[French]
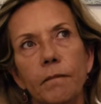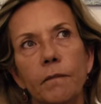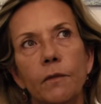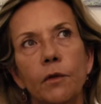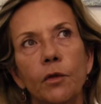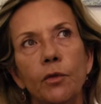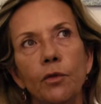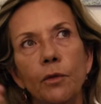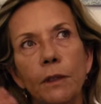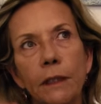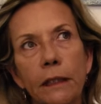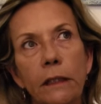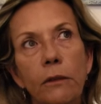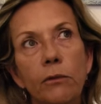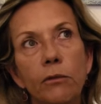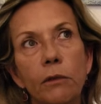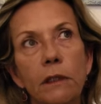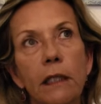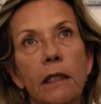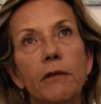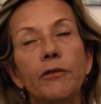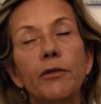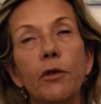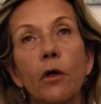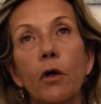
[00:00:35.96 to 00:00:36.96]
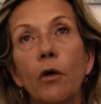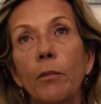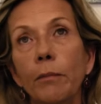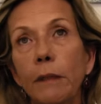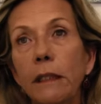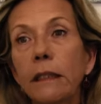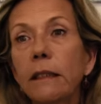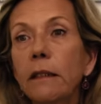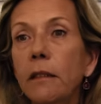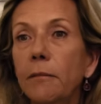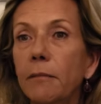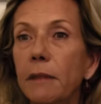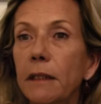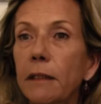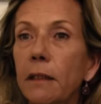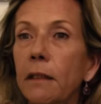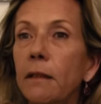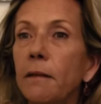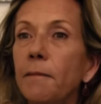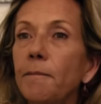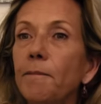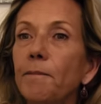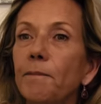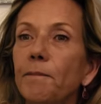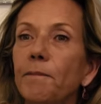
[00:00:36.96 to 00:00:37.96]
tout ce qui nous a formés comme
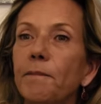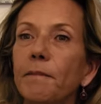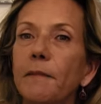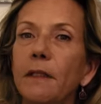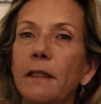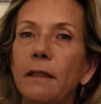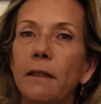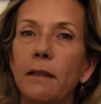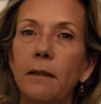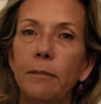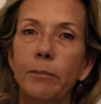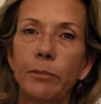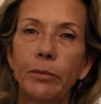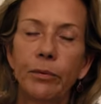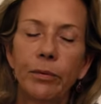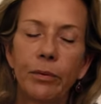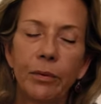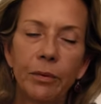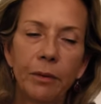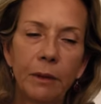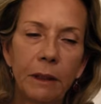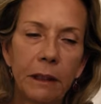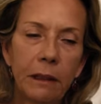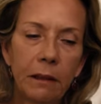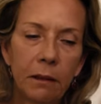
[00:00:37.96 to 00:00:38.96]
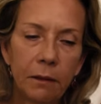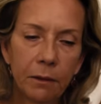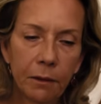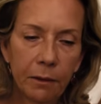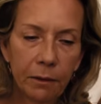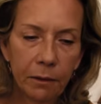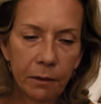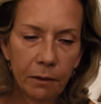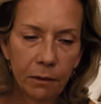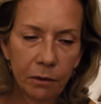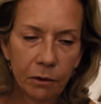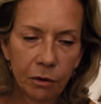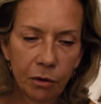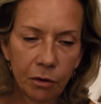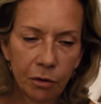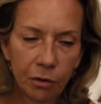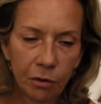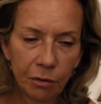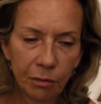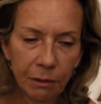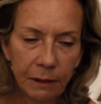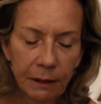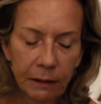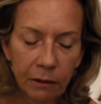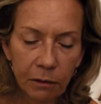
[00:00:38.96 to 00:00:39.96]
ça. Et puis euh, je
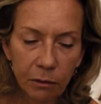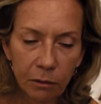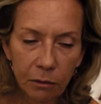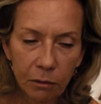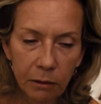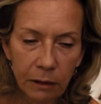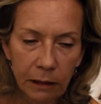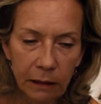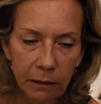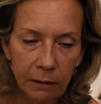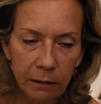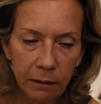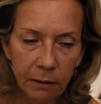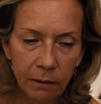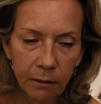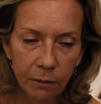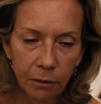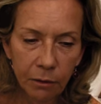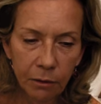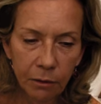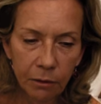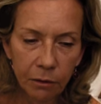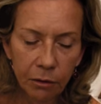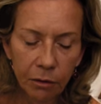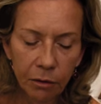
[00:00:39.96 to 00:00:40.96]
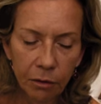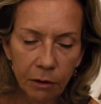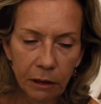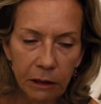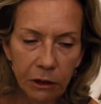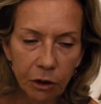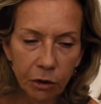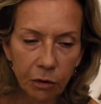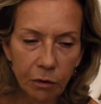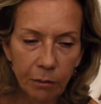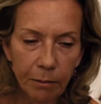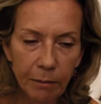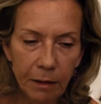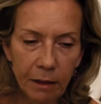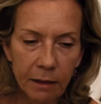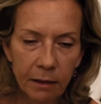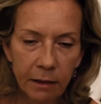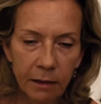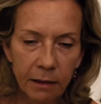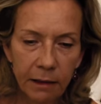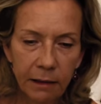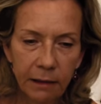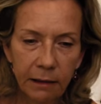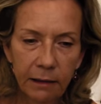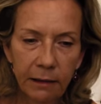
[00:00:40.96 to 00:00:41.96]
suis en tout cas euh, sur un
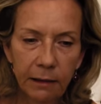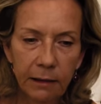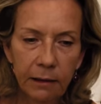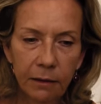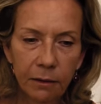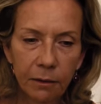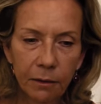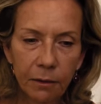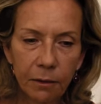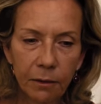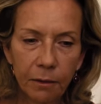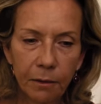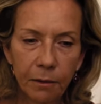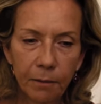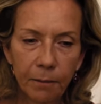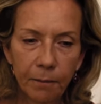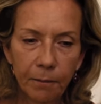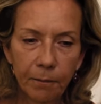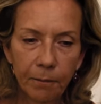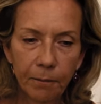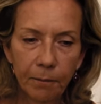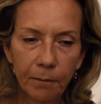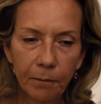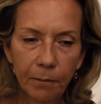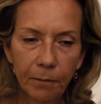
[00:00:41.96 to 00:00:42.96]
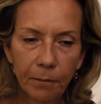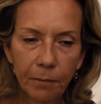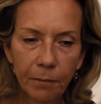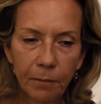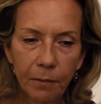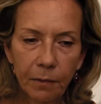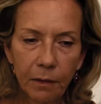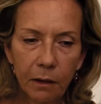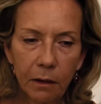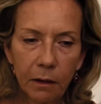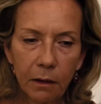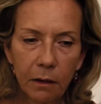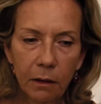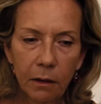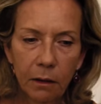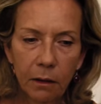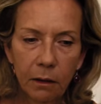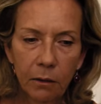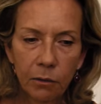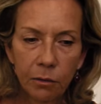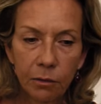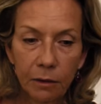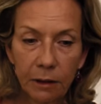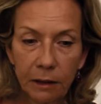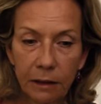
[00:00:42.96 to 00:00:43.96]
chemin qui euh,
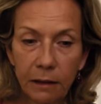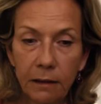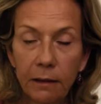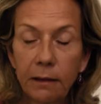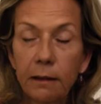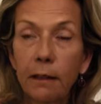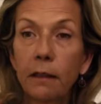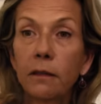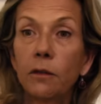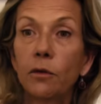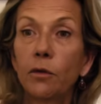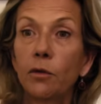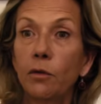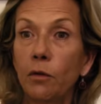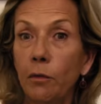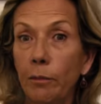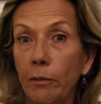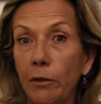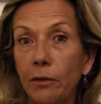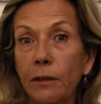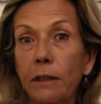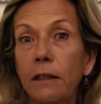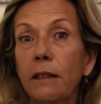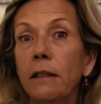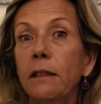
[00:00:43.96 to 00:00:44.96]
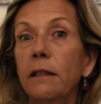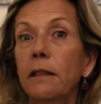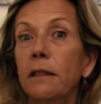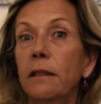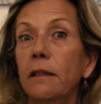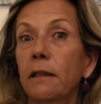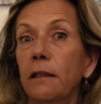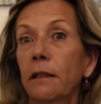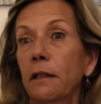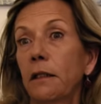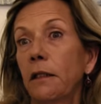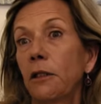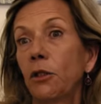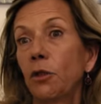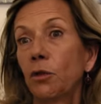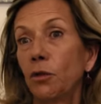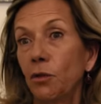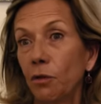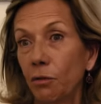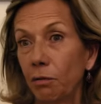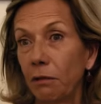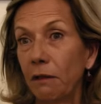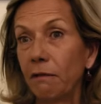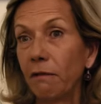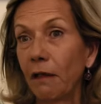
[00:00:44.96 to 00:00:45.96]
consiste à se demander qui je
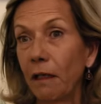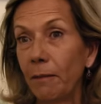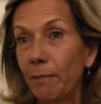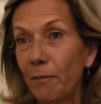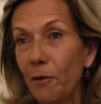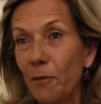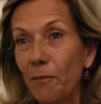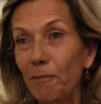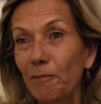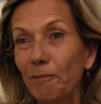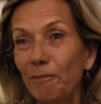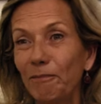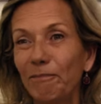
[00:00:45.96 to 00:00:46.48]
suis vraiment.